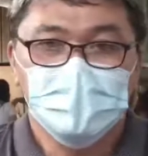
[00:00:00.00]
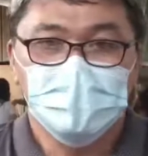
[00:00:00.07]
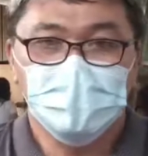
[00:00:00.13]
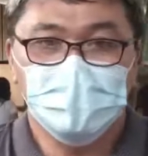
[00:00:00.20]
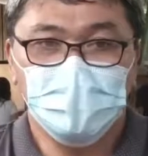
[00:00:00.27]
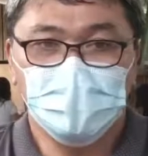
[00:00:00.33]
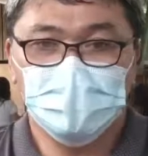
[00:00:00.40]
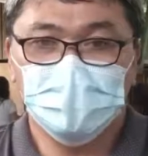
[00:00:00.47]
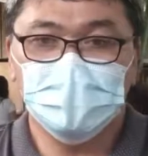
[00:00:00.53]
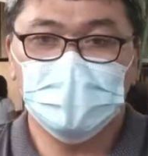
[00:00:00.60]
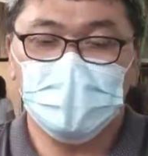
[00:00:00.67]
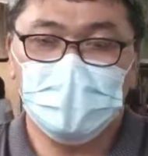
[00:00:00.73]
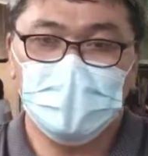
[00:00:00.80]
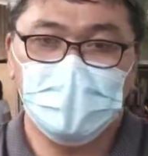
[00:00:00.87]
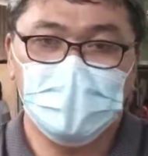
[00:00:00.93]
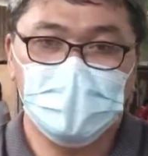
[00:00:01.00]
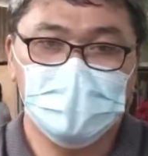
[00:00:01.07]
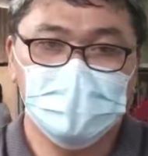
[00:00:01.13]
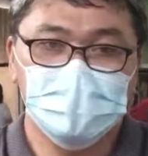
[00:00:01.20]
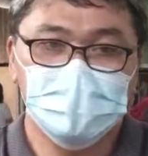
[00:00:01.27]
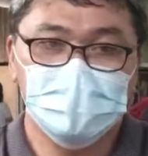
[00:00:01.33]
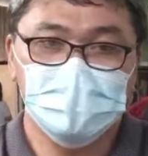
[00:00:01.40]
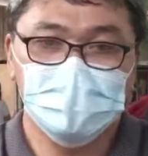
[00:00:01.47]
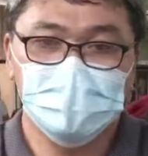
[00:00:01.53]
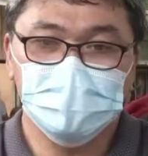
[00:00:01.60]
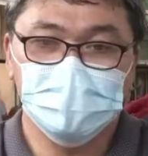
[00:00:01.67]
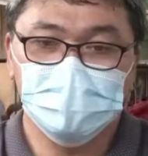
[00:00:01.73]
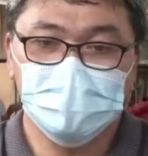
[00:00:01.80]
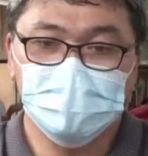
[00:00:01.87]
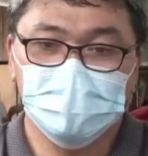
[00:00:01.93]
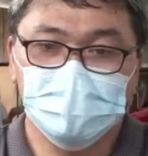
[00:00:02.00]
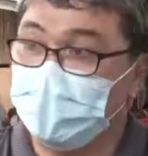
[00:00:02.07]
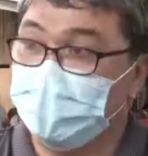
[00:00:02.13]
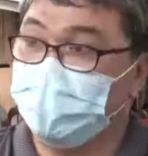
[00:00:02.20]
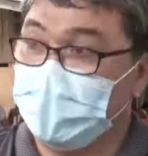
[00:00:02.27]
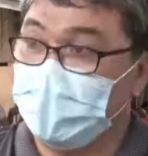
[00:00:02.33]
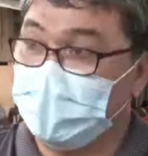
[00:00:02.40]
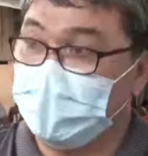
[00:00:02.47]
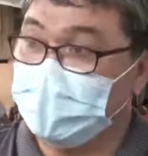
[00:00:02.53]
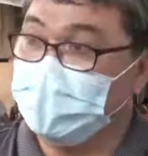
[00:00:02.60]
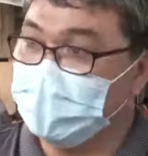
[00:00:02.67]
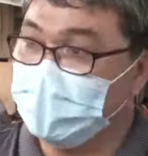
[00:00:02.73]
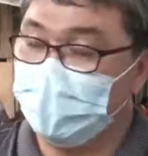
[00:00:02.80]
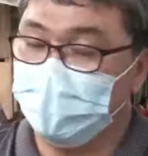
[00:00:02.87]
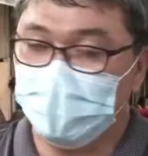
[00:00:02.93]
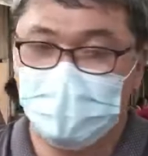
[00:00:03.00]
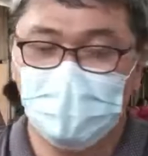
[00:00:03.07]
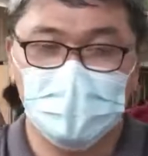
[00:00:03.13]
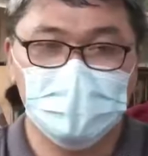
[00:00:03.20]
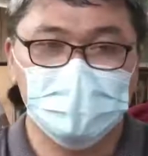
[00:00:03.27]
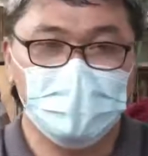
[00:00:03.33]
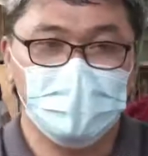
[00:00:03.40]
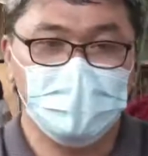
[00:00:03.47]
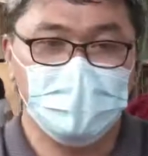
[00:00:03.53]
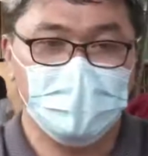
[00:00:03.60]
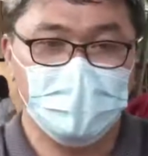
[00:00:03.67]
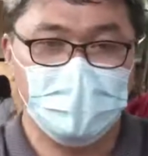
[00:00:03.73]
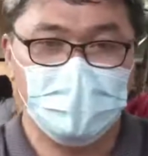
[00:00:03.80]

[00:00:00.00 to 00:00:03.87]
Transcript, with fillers: Sumauto siya ang modified lockdown namo kato nga mga